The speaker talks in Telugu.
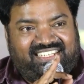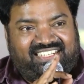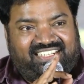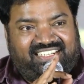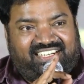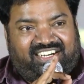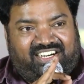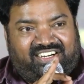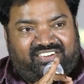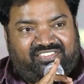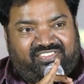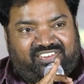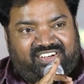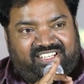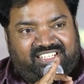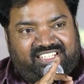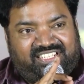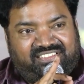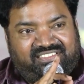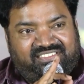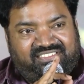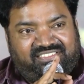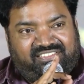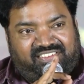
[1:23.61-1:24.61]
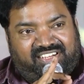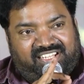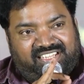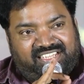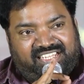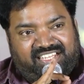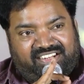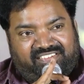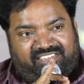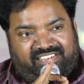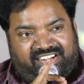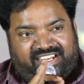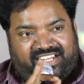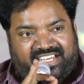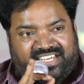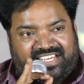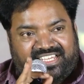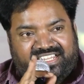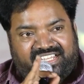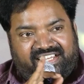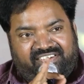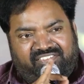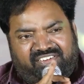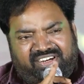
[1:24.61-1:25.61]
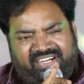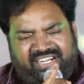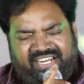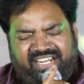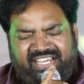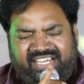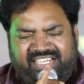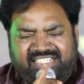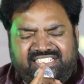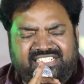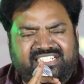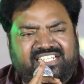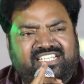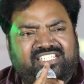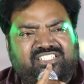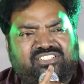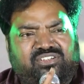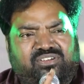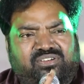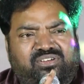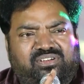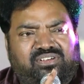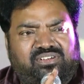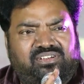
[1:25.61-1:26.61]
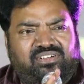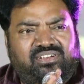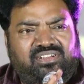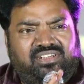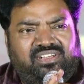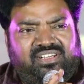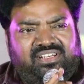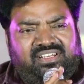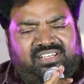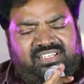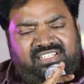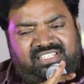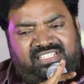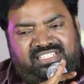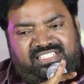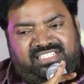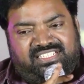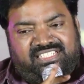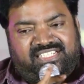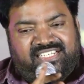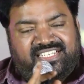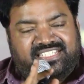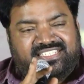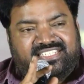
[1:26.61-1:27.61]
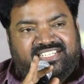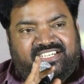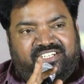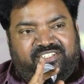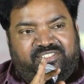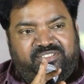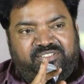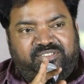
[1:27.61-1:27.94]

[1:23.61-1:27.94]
గాడ్ ఫాదరు వాల్తేరు వేరే ఇది ఒకటే స్ట్రెచ్లో చేశారు